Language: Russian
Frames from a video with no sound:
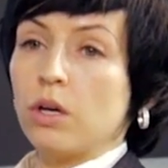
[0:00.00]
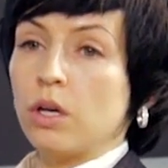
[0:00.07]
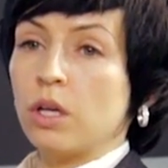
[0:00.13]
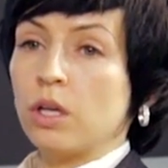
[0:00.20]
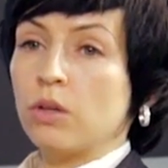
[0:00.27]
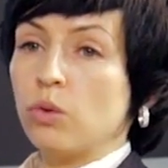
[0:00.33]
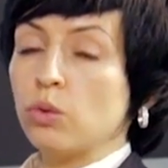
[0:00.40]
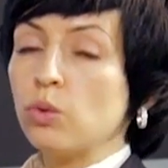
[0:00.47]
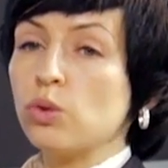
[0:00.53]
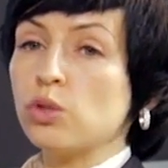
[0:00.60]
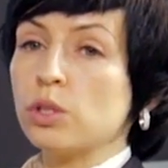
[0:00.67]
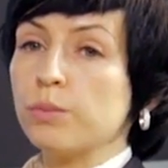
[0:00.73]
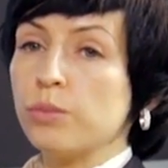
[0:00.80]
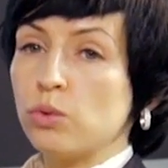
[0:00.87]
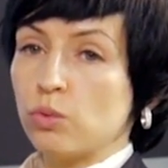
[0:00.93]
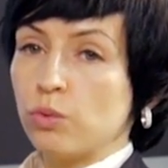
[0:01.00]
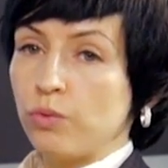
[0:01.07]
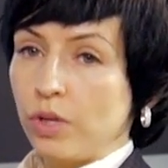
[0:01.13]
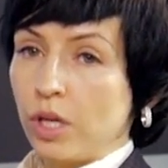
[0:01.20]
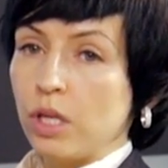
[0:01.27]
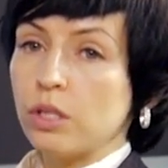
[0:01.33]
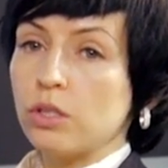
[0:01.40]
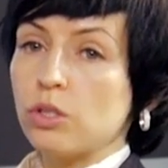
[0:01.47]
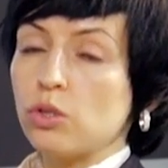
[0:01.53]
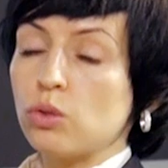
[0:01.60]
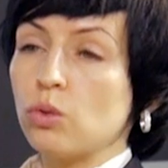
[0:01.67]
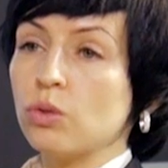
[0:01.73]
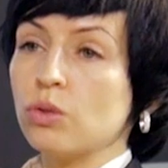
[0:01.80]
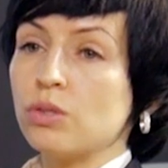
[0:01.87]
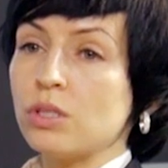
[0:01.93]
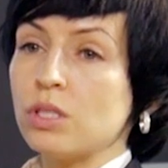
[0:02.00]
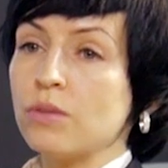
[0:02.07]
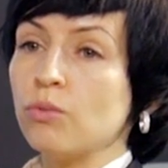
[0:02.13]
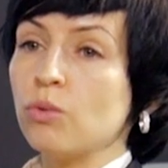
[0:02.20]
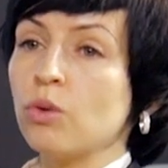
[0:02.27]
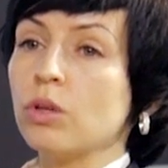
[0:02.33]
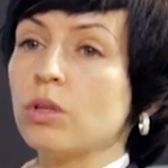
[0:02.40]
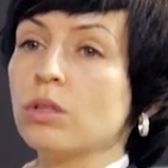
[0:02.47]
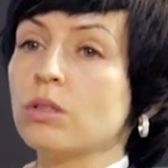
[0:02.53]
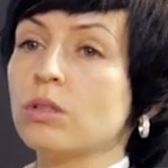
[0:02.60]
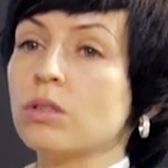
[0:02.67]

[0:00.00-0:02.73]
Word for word: э, он хочет быть уверен, что с него